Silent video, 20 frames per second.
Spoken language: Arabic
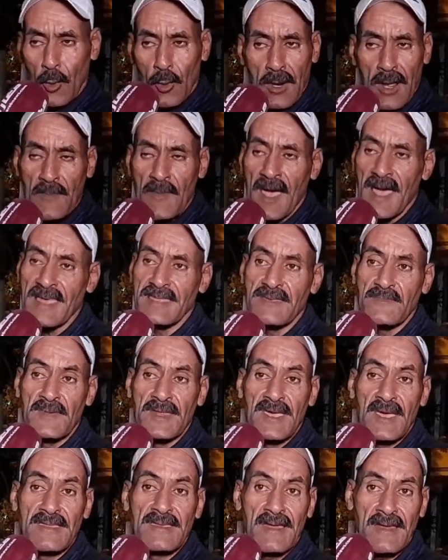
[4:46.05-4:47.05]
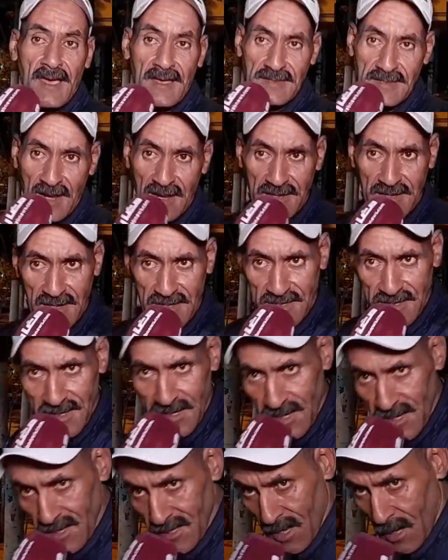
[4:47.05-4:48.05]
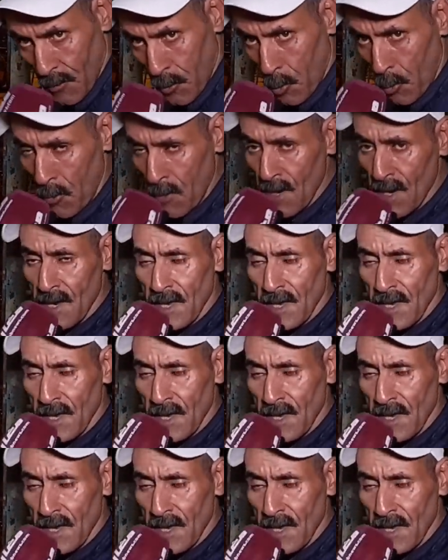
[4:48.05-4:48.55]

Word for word: وراه معاه ثمانيه ديال الاشخاص هذا السيد اللي ضربوا